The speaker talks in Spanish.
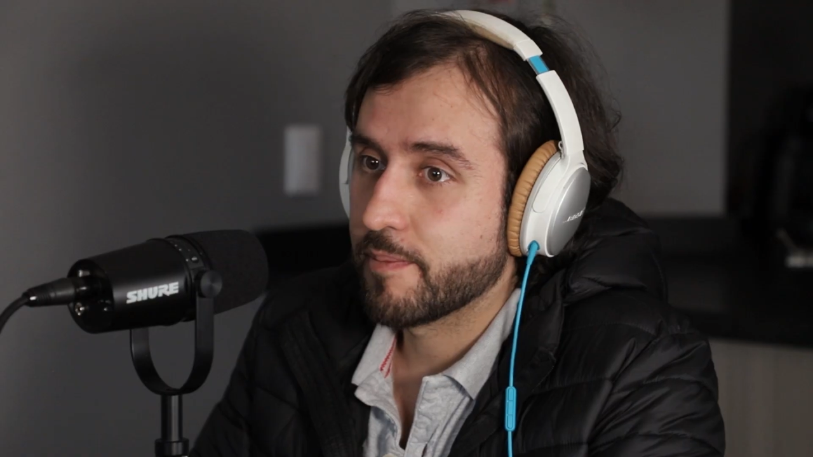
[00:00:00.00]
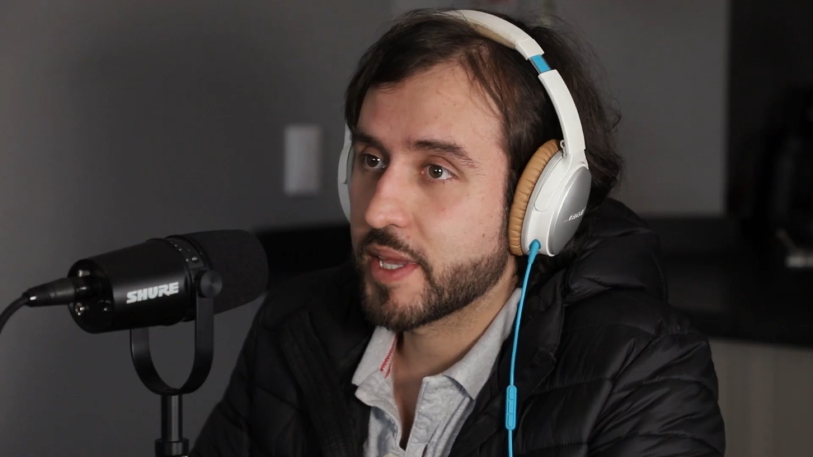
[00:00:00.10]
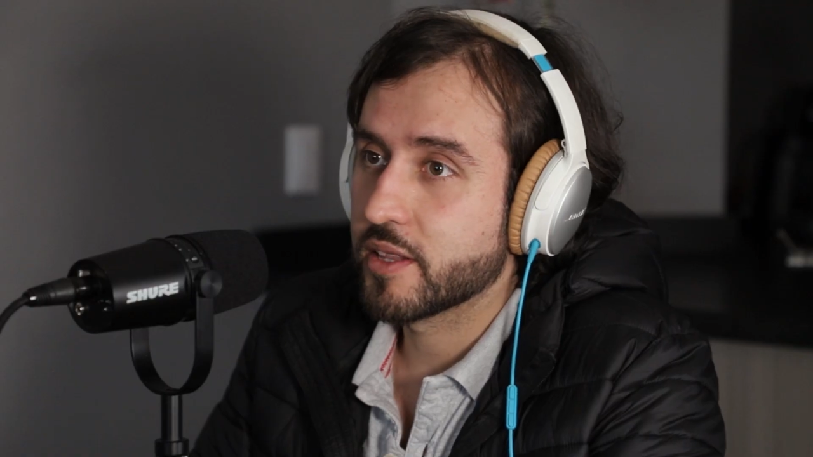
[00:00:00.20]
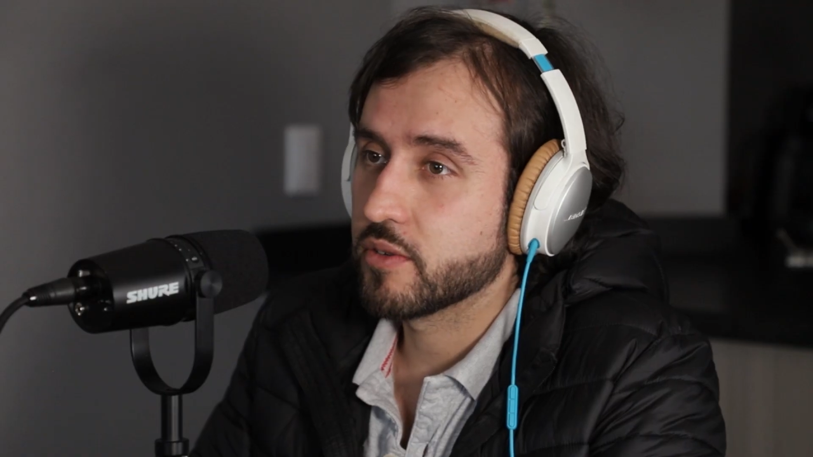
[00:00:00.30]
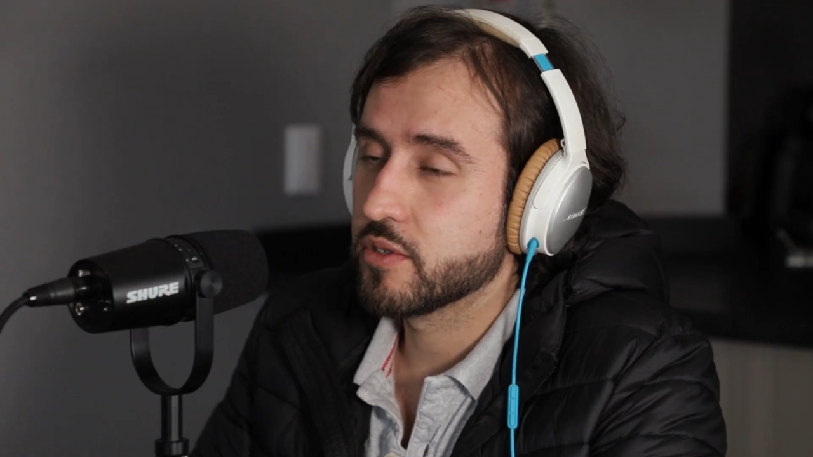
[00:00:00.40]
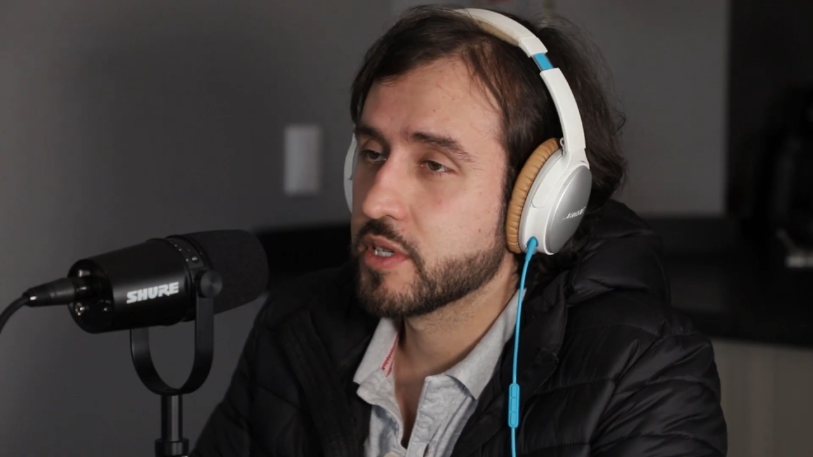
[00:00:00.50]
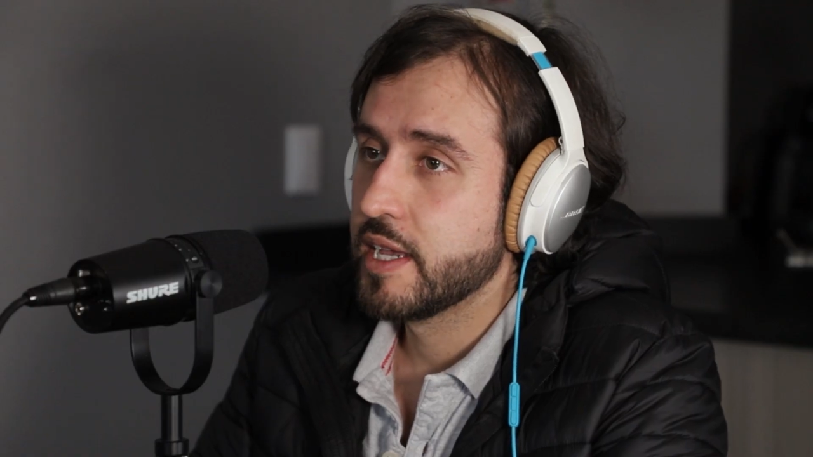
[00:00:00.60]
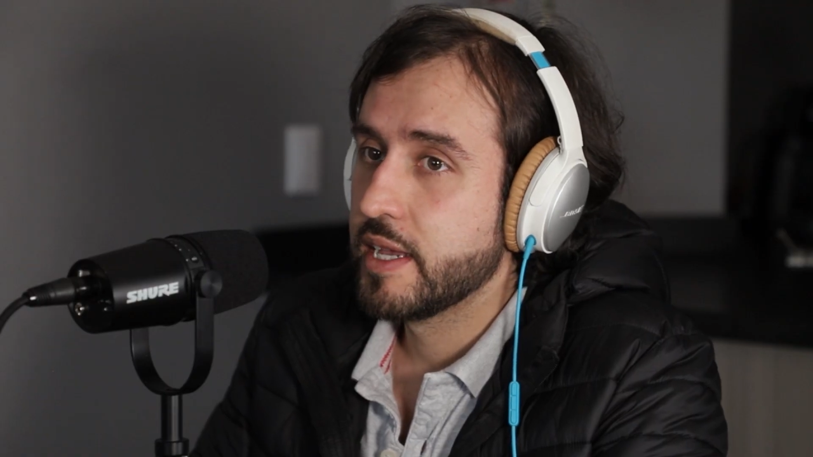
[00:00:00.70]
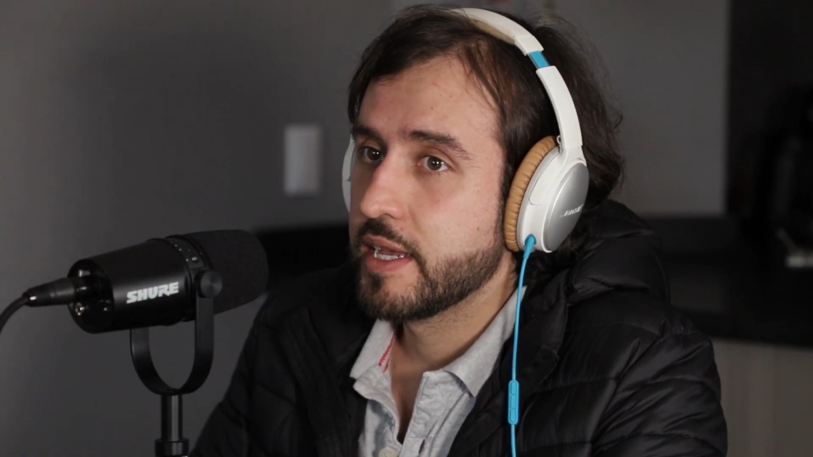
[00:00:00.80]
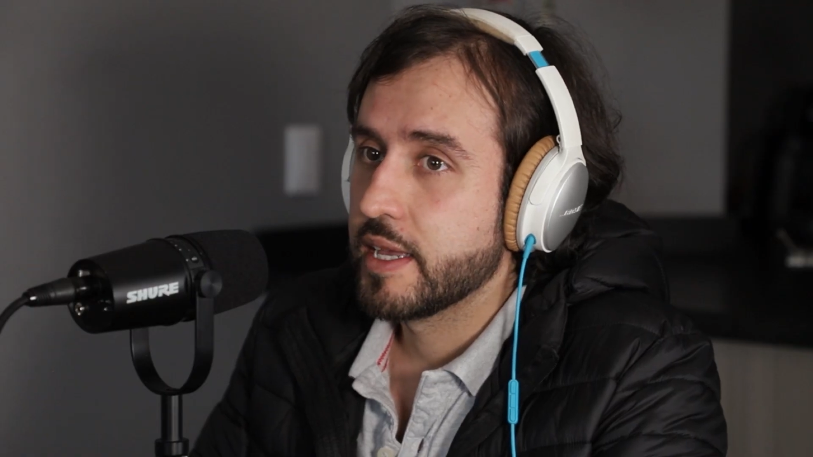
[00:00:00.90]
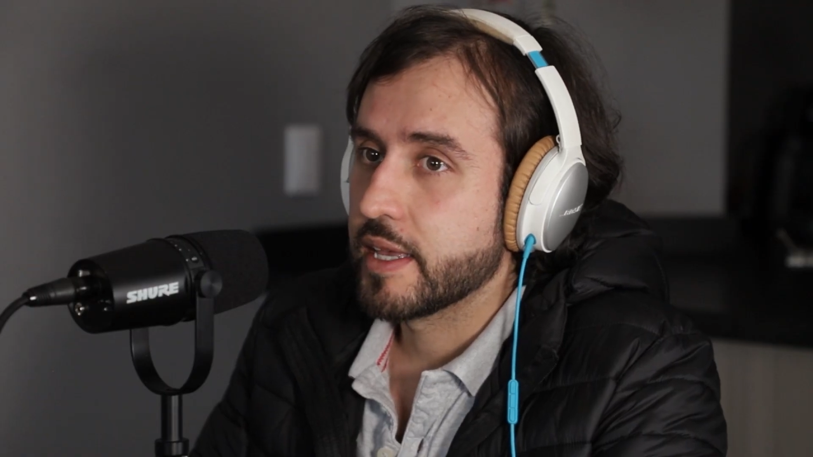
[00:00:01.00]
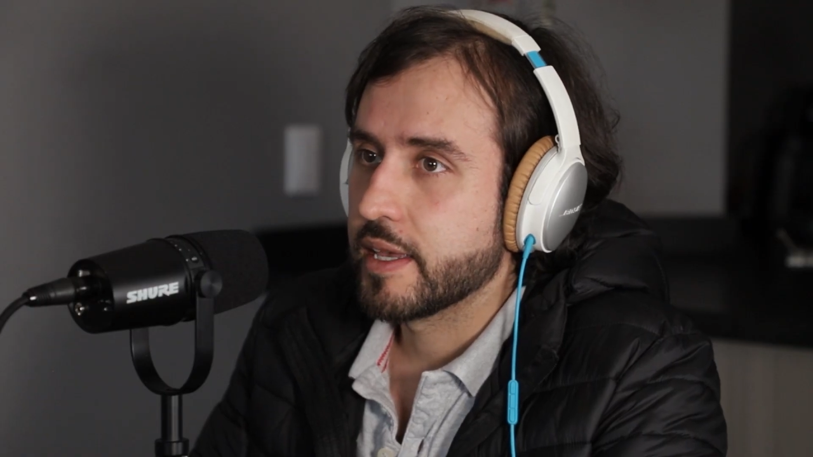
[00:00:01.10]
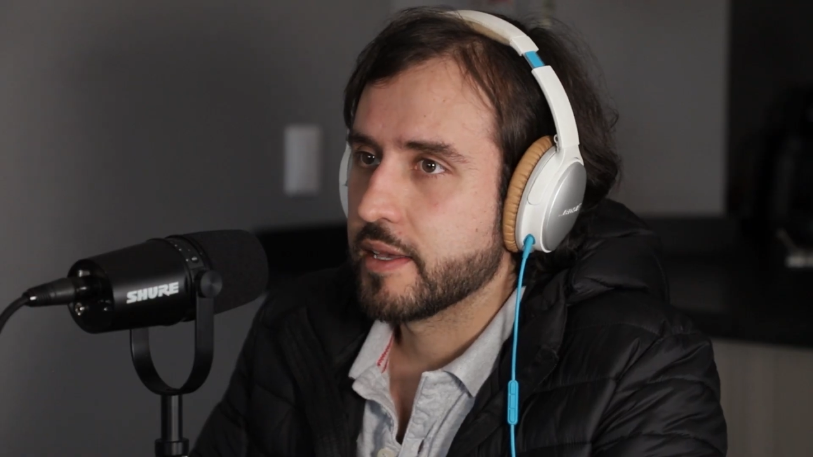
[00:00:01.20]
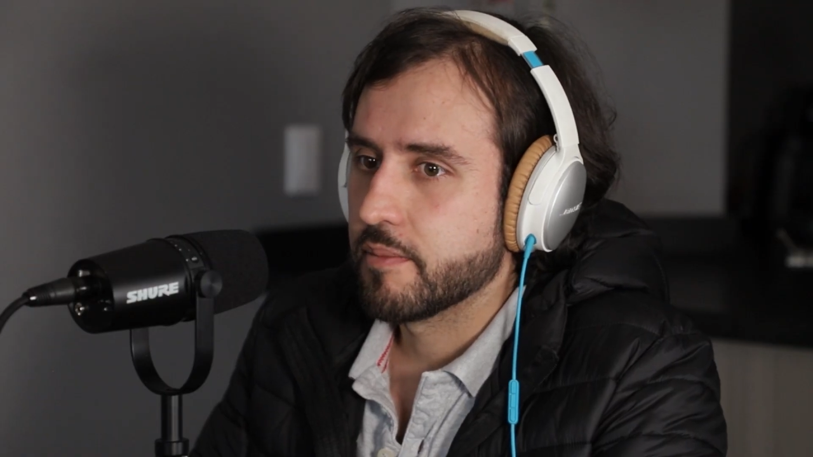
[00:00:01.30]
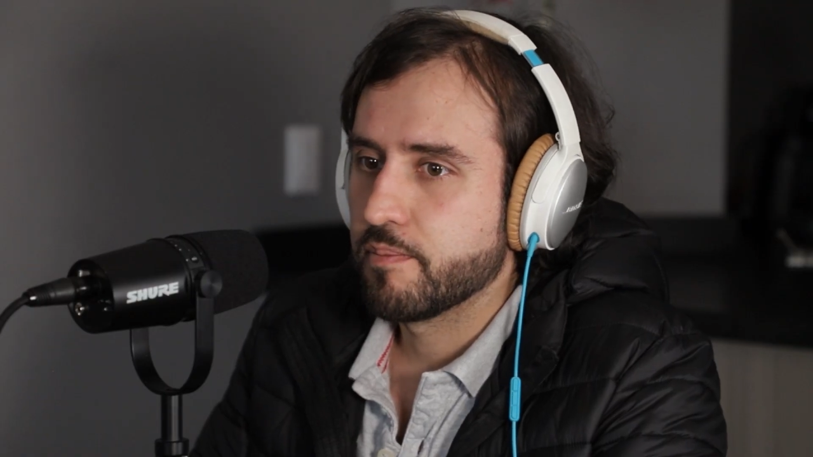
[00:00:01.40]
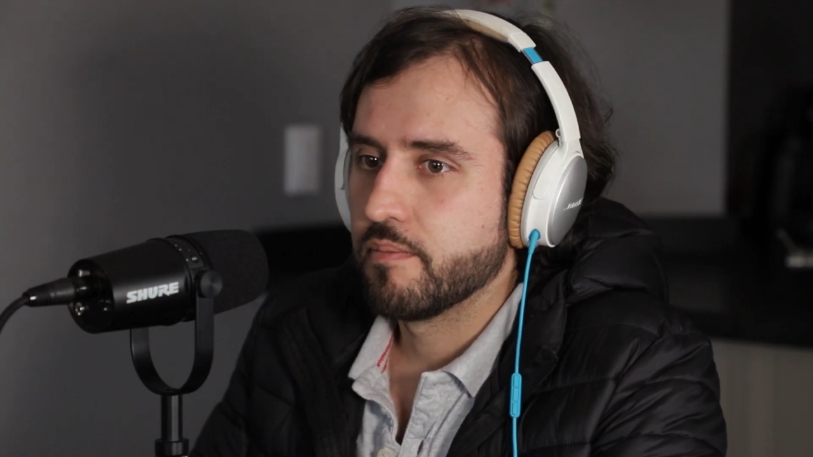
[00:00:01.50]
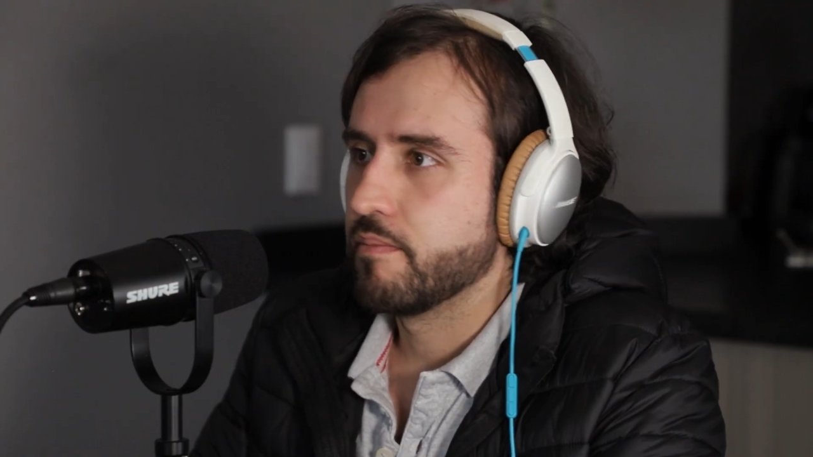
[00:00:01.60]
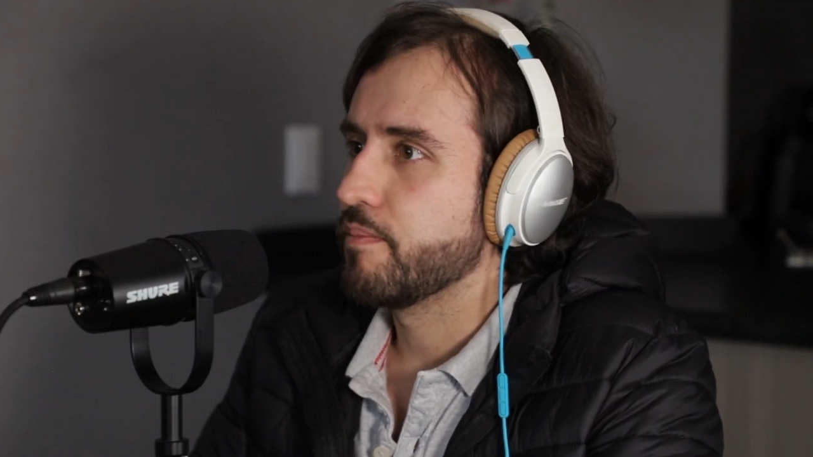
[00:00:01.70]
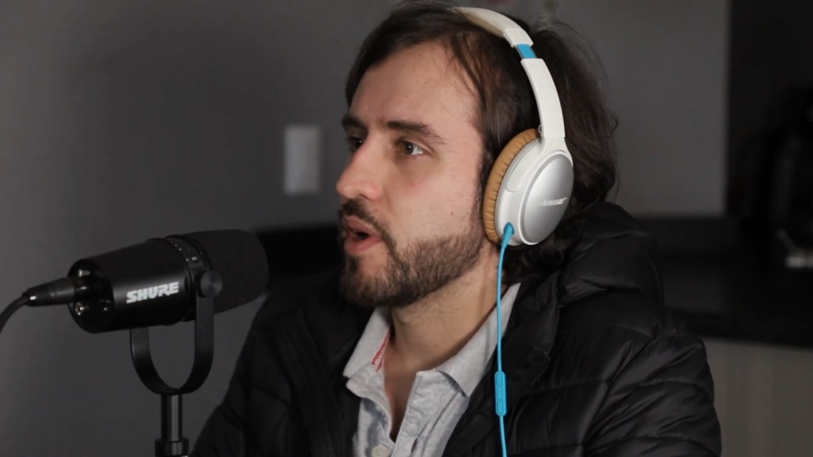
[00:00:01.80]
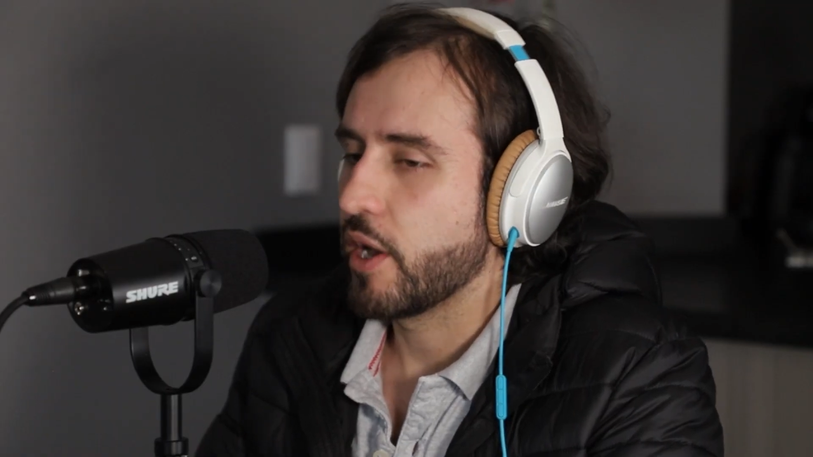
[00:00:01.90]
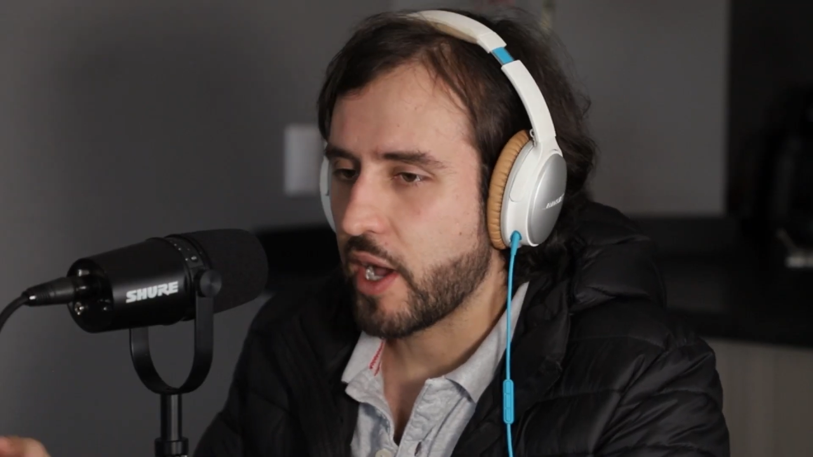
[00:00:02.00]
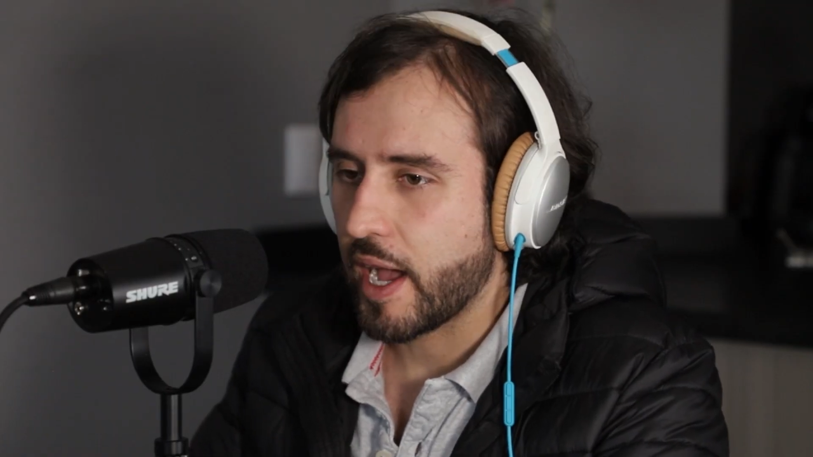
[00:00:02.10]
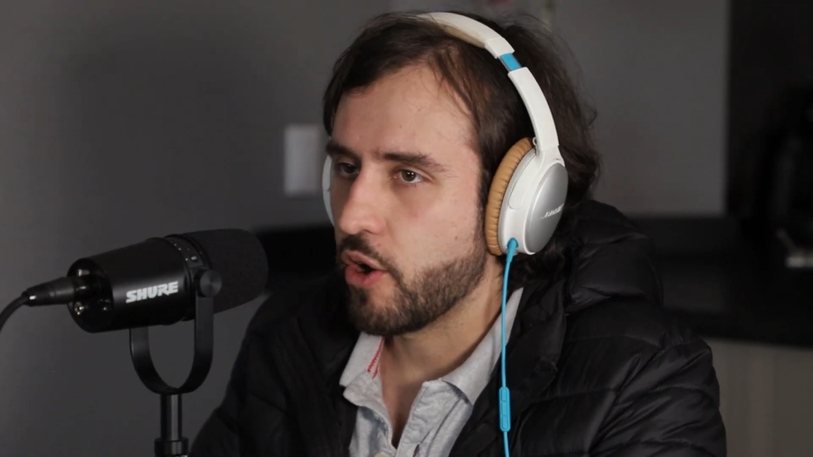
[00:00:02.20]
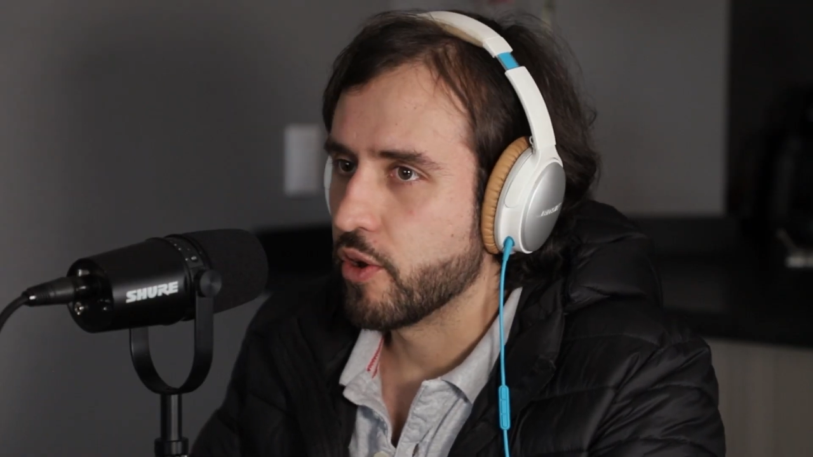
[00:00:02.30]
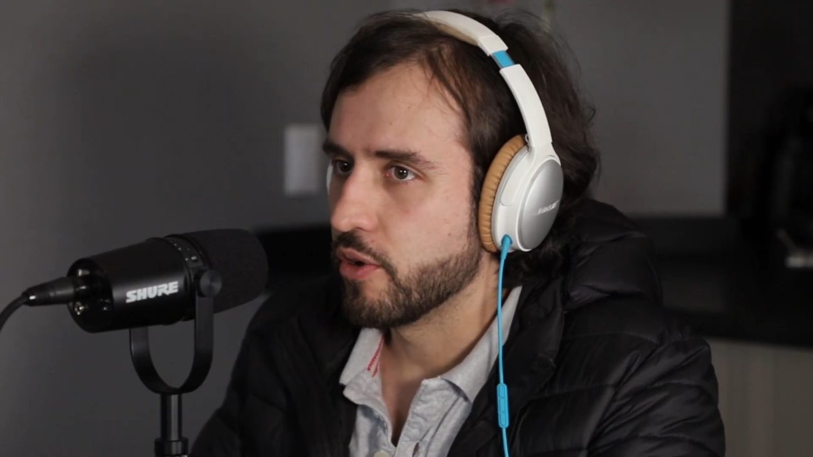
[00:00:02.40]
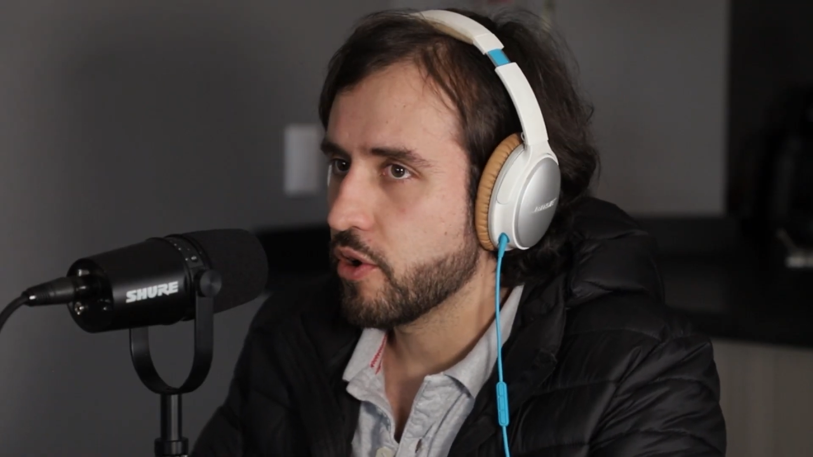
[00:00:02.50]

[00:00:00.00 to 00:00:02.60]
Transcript: elementos. Eh, a hoy.